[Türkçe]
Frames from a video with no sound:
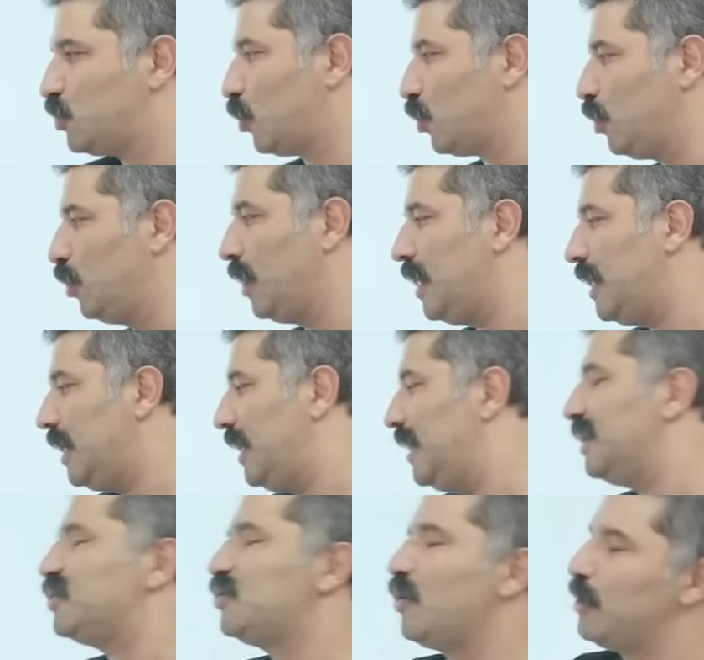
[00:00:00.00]
soruyu.
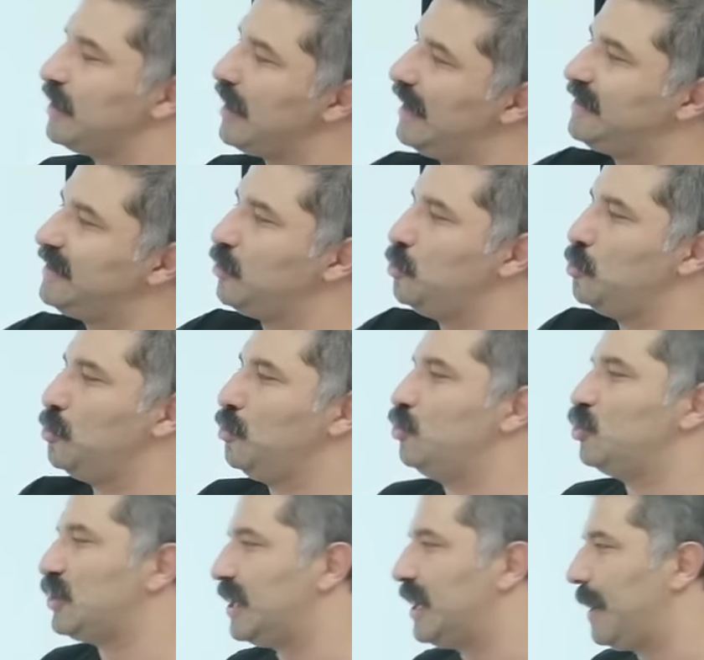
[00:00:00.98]
Sonra da artık
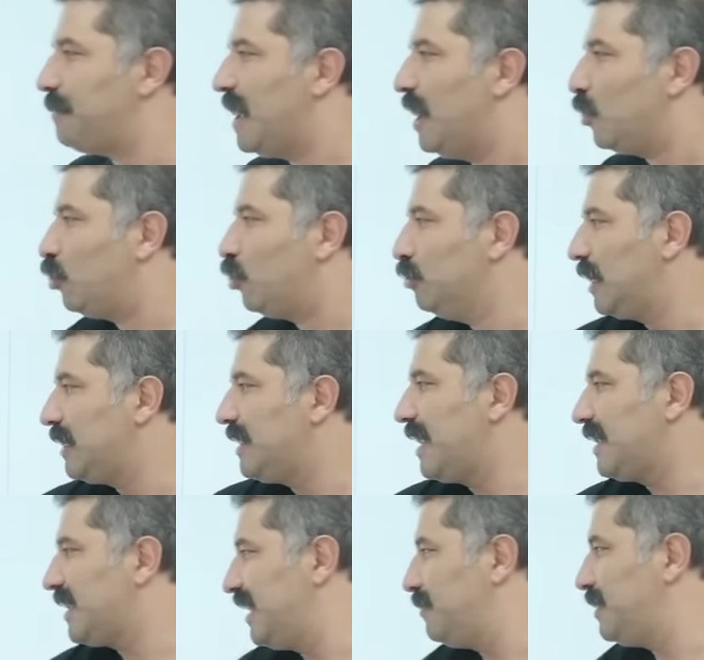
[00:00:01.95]
yürüyün üzerinde.
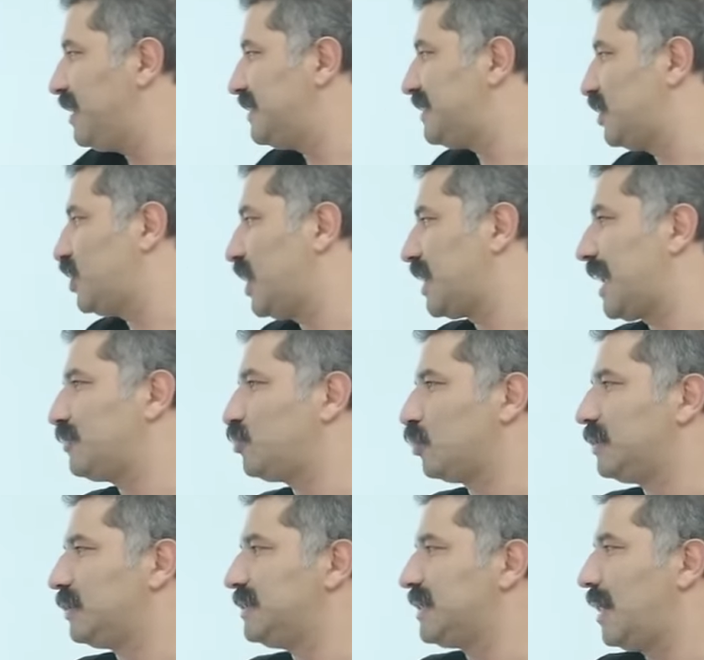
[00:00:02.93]
Kullanılan kelimeleri seçerken
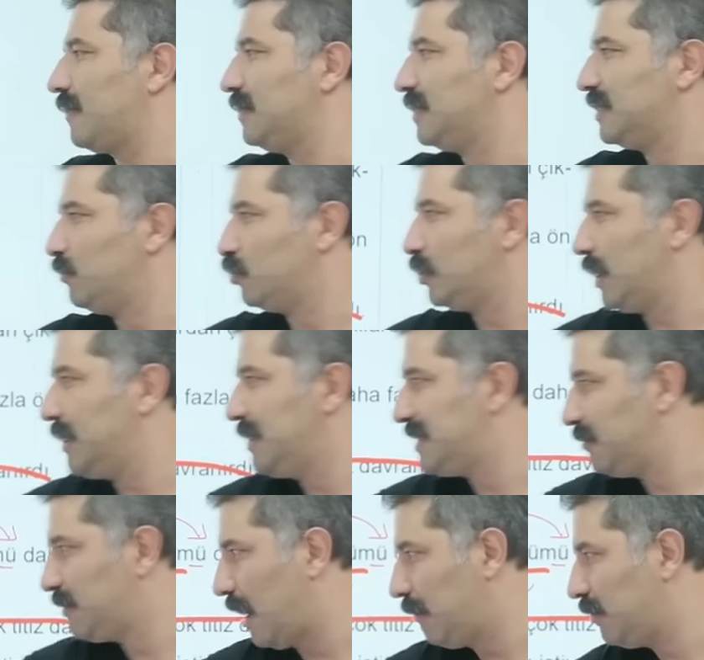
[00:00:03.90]
çok tiz davranırdı. Burada
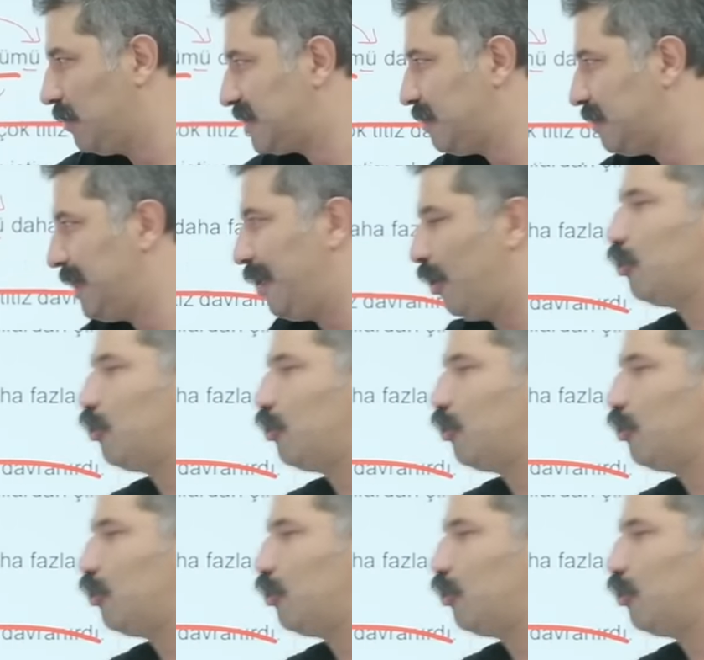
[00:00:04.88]
isim tamlaması bile